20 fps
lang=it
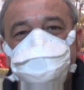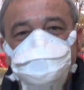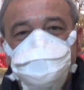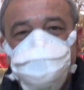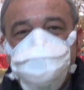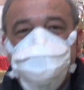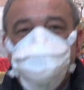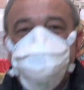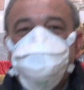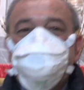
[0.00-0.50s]
i
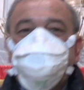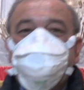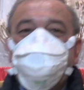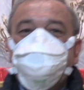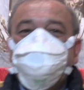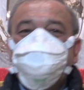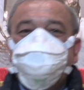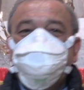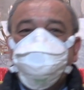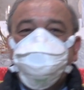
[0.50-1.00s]
nostri
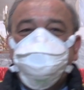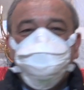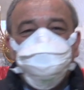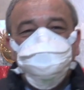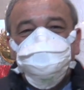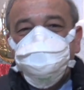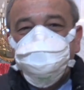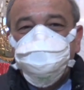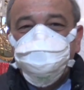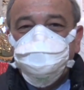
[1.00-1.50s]
peccati e che
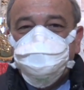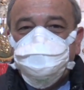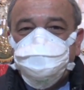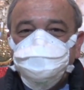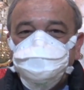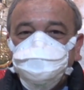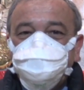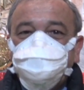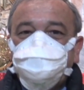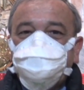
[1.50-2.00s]
ci ha
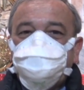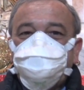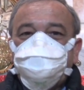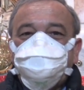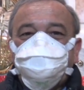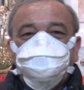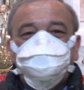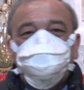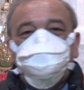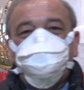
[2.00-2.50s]
liberato
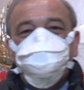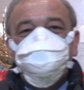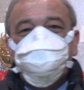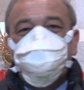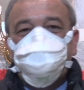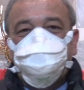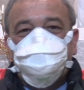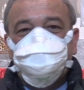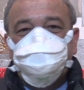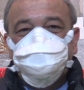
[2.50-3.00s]
da ogni
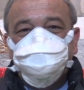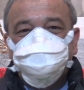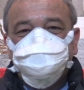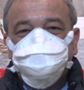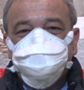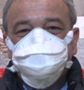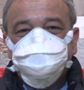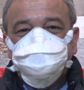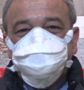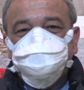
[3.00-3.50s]
male.
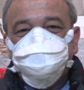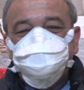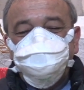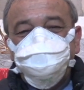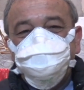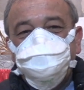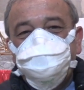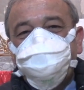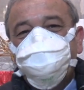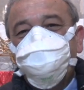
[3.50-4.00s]

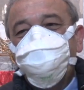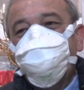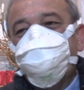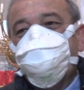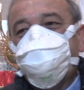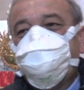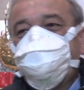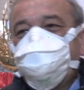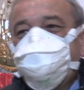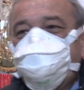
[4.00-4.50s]
Ecco
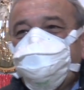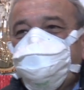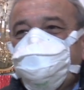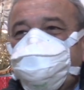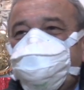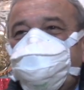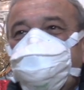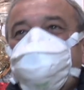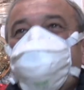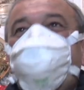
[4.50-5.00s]
allora
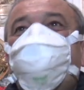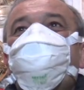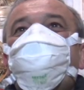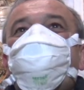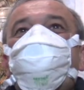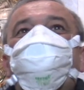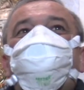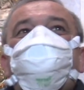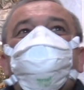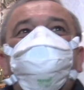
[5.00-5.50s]
teniamo
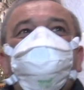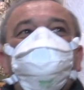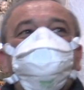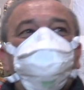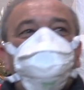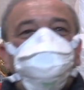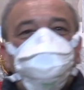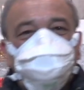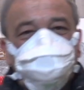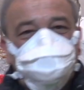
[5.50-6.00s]
sempre
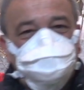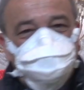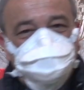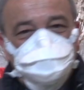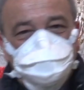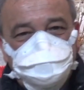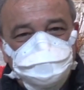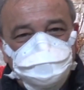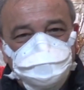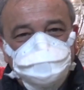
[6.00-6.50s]
viva questa
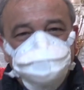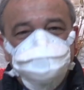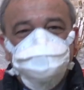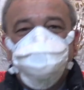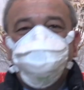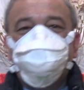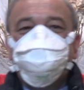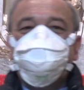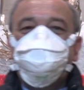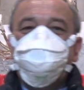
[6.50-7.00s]
fiamma, la
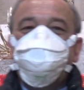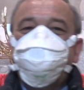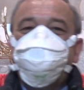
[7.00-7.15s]
fiamma della